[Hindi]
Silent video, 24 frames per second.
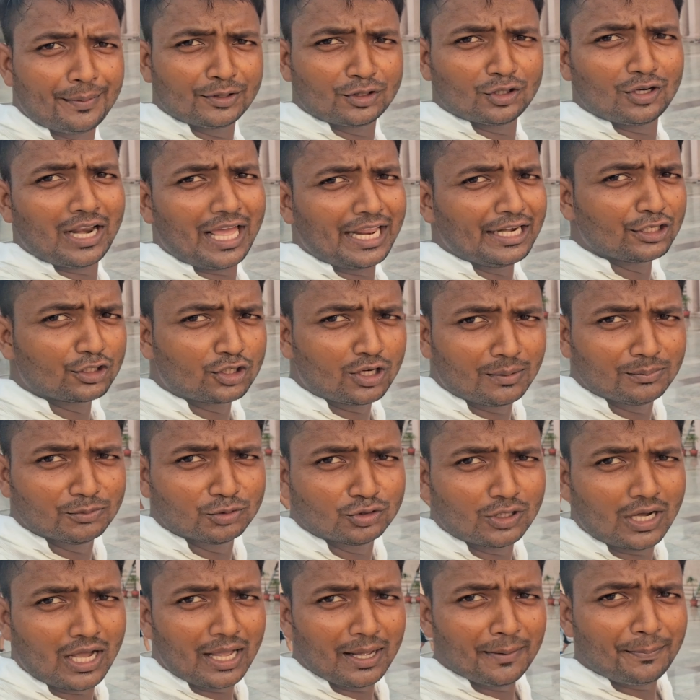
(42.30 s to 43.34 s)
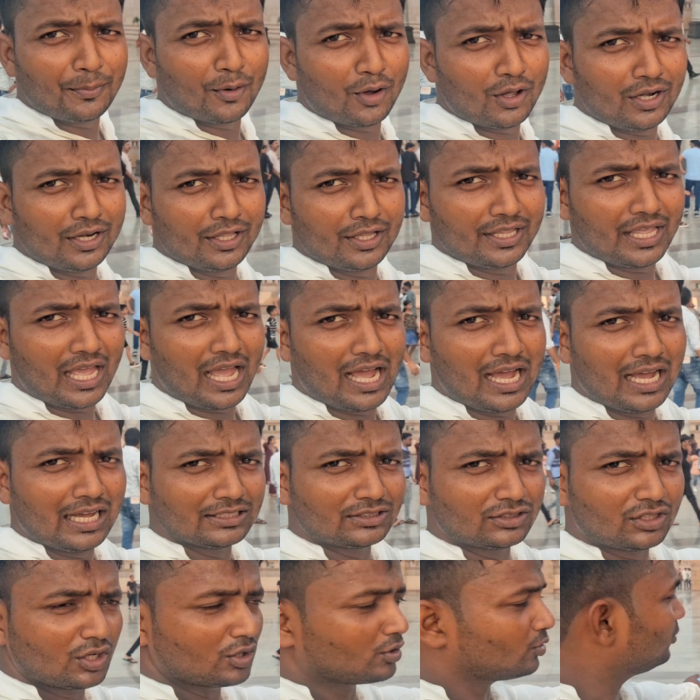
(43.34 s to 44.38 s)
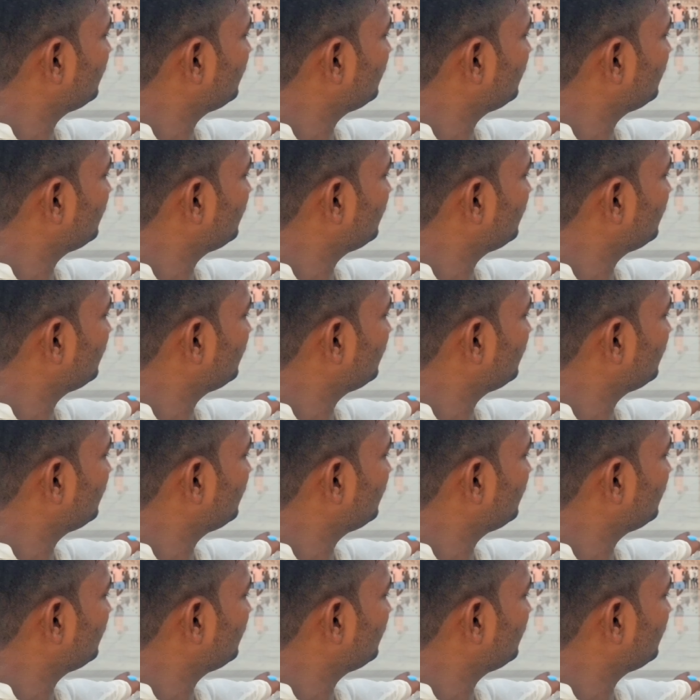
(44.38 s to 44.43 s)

अभी तो लाइन कम हुआ है पहले यहाँ तक